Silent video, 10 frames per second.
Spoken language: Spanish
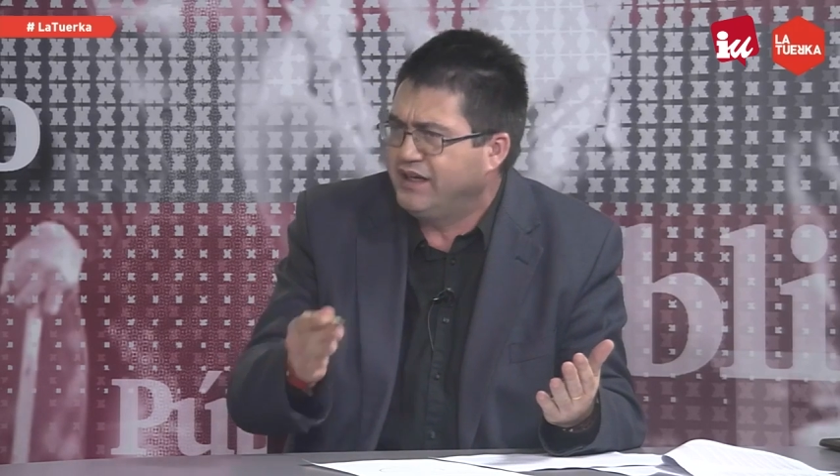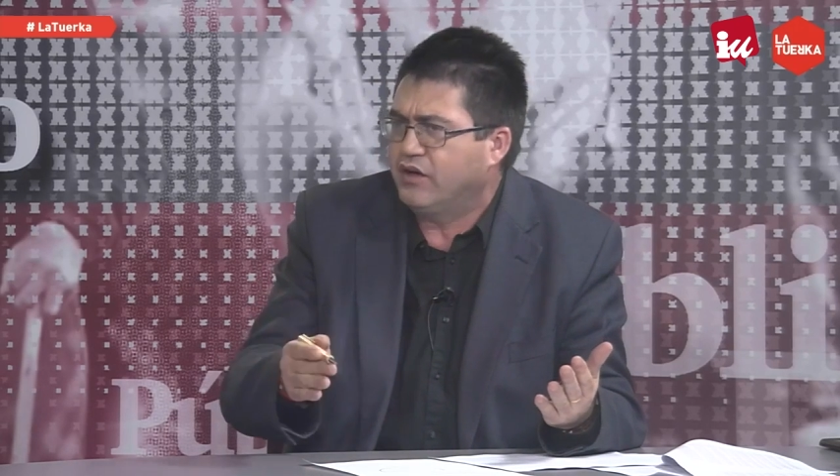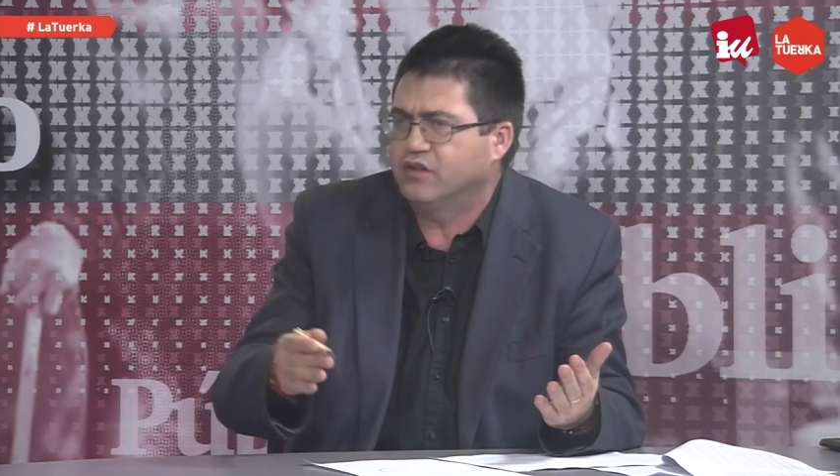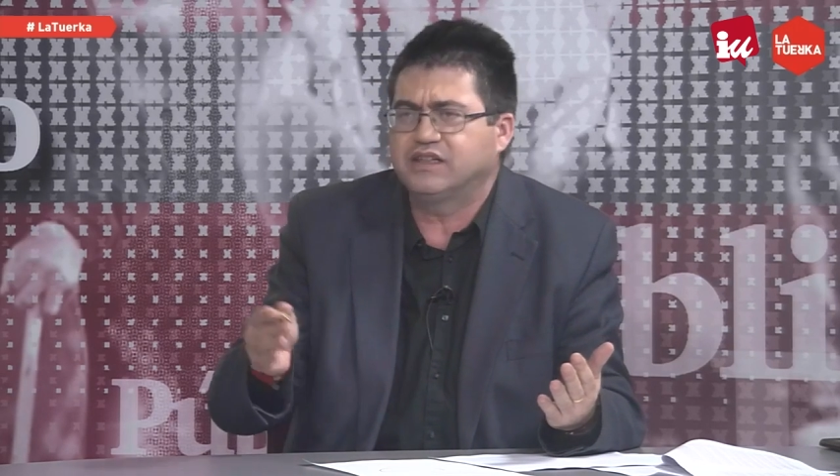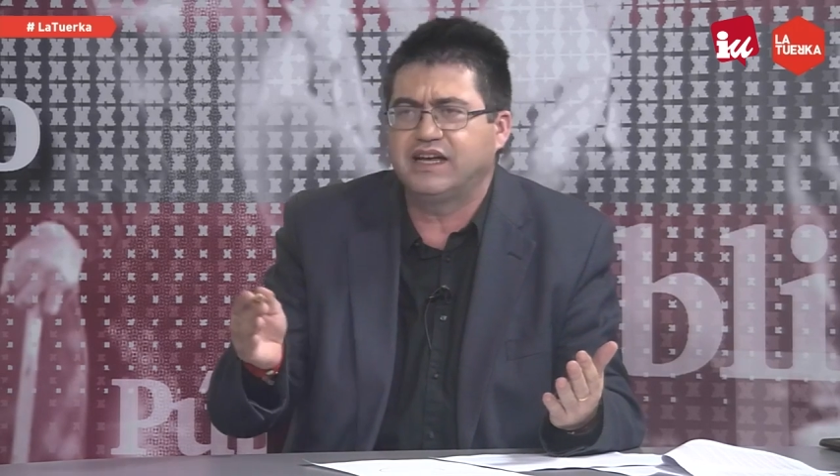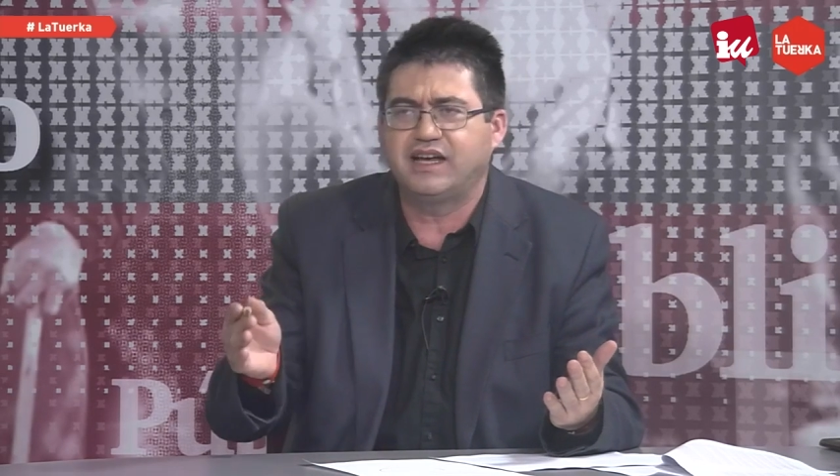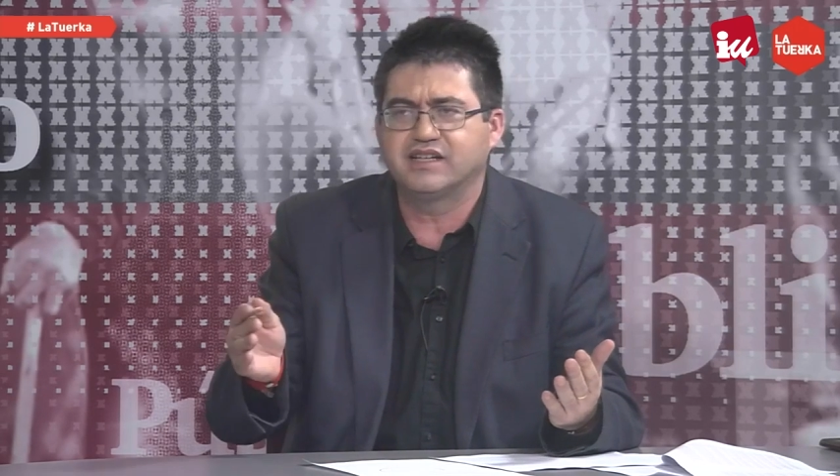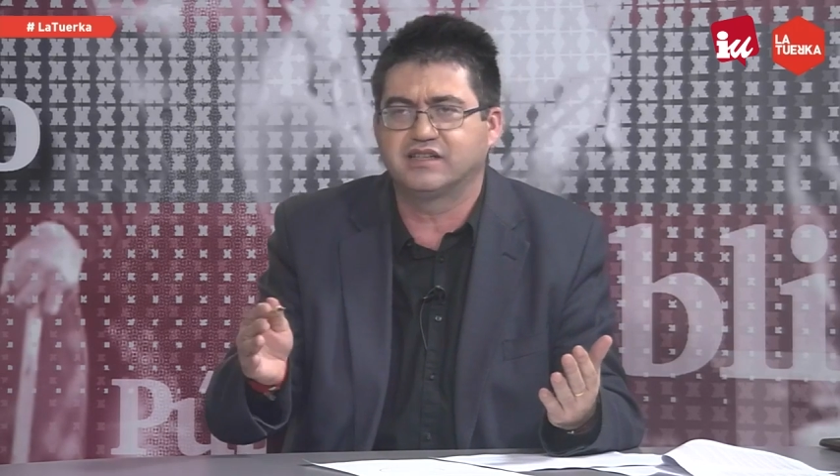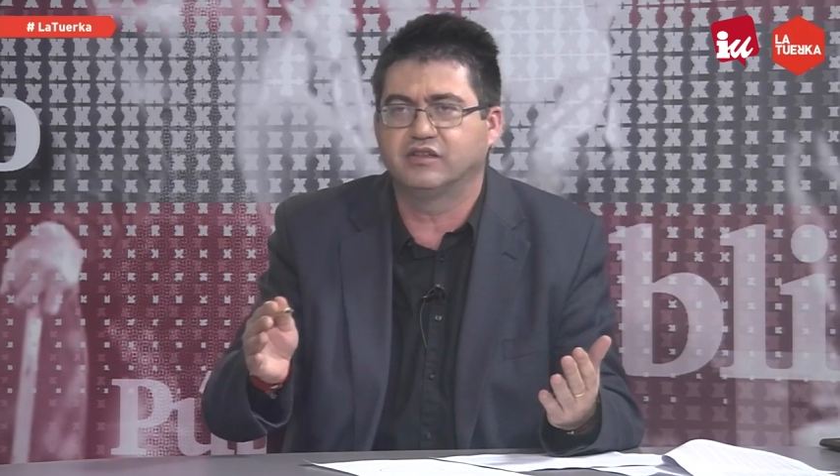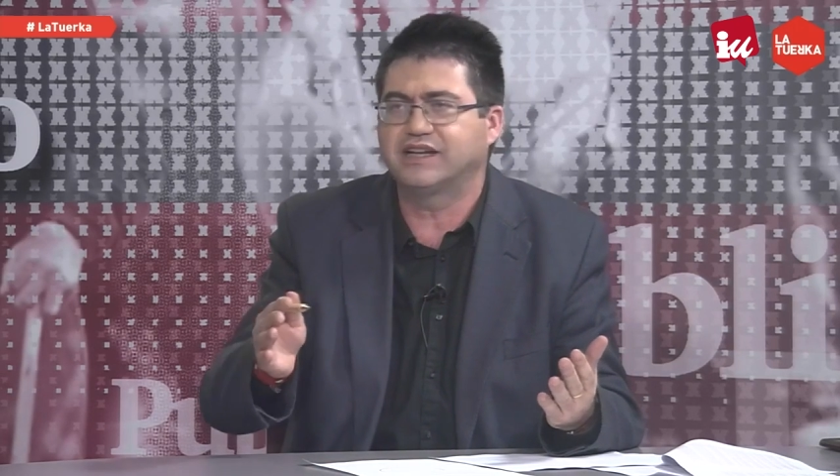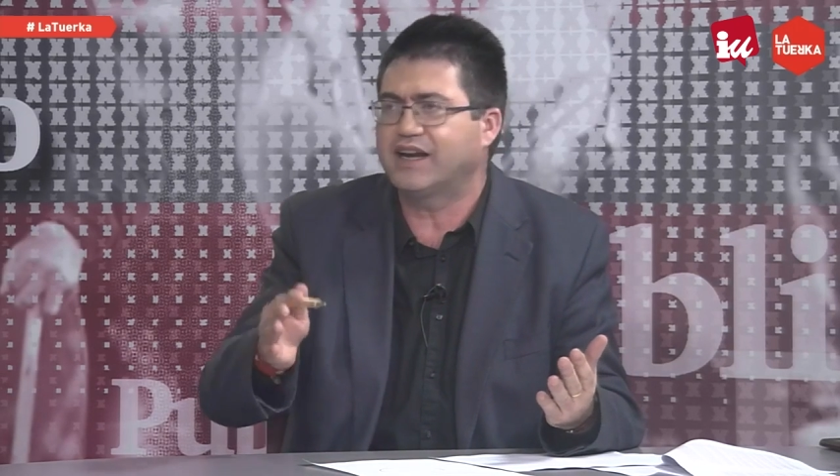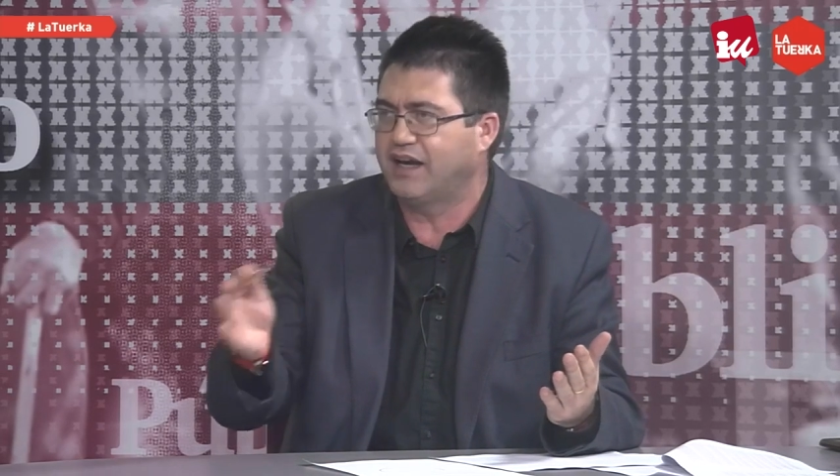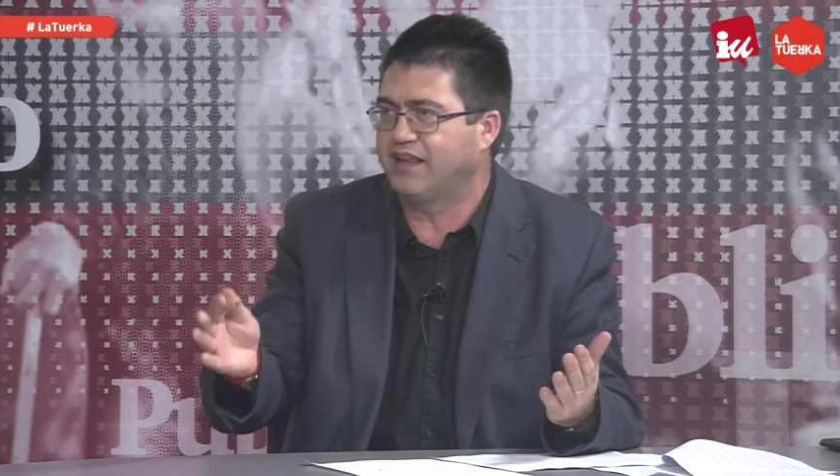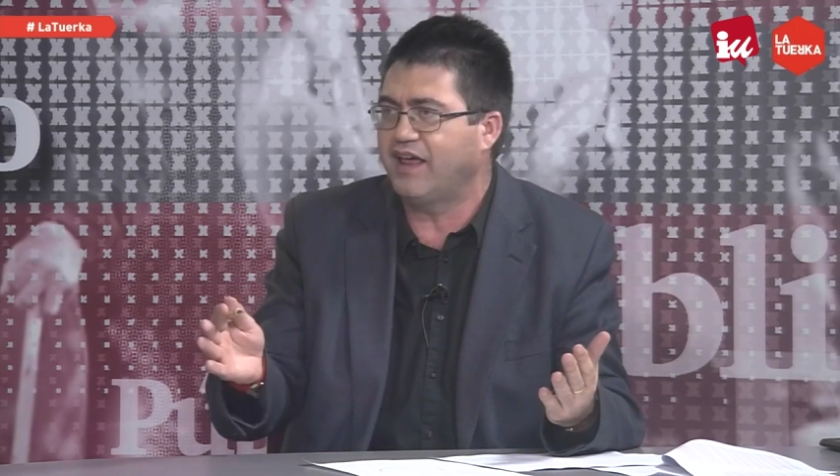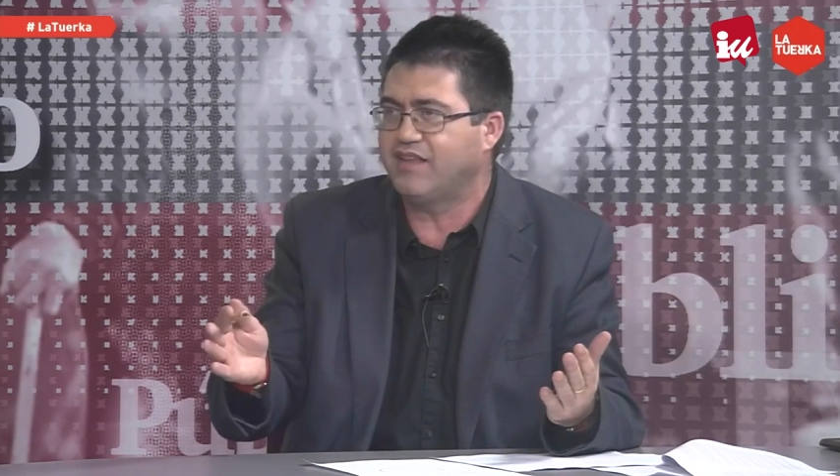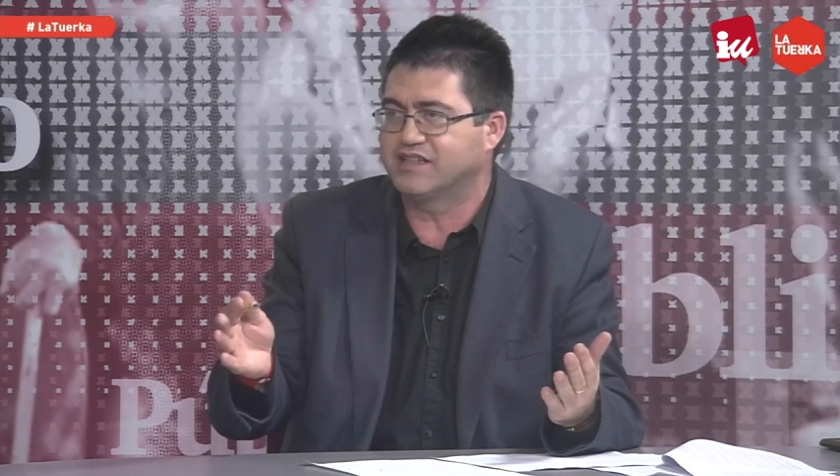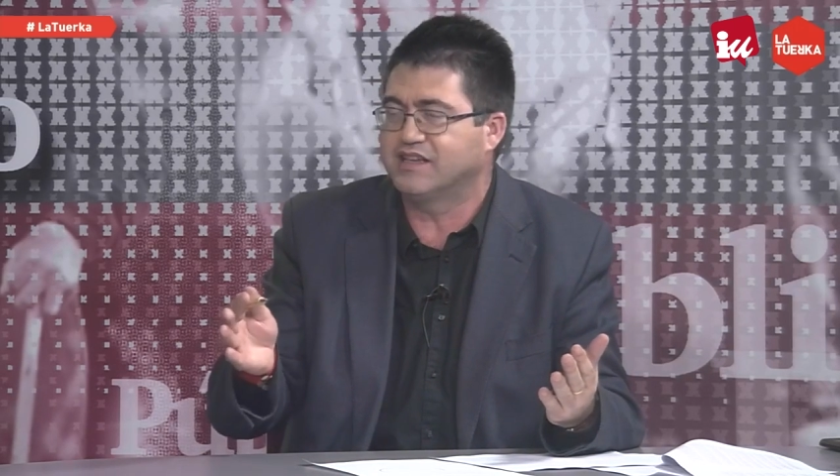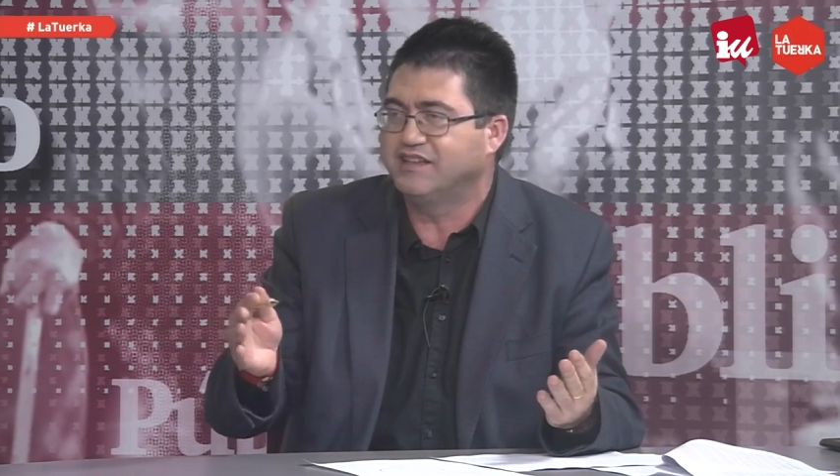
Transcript: con otras otras realidades